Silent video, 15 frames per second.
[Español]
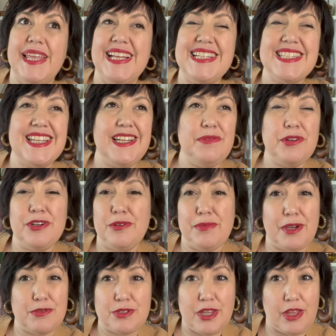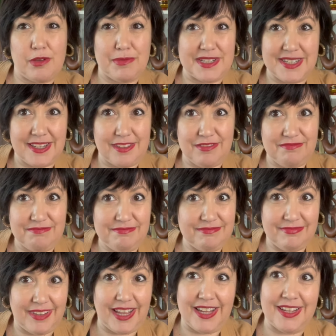este libro no me ha gustado demasiado,
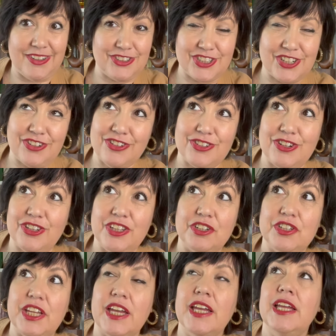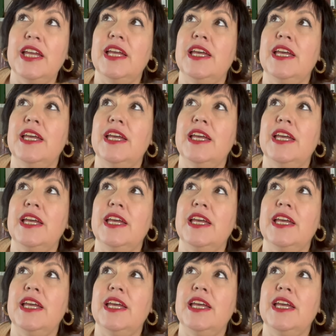ah, os, lo digo ya.